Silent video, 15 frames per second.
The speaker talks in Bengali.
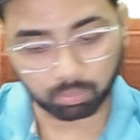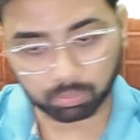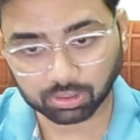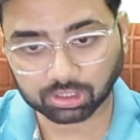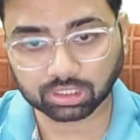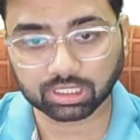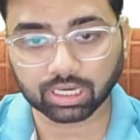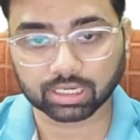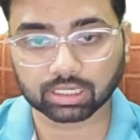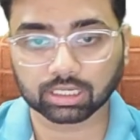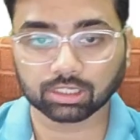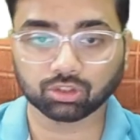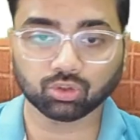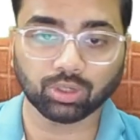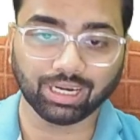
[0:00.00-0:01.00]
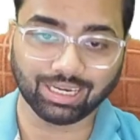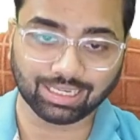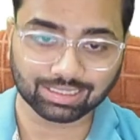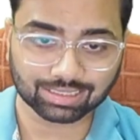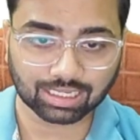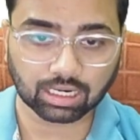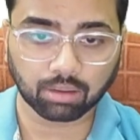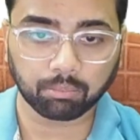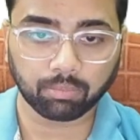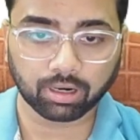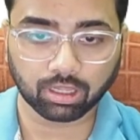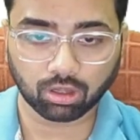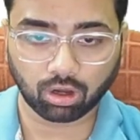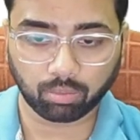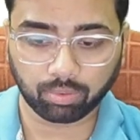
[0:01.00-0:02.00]
অবভিয়াসলি একটা কিছু ইন্টিজার
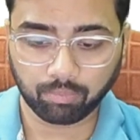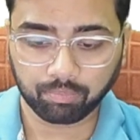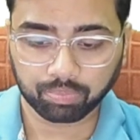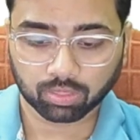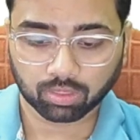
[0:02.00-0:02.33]
নাম্বারই হবে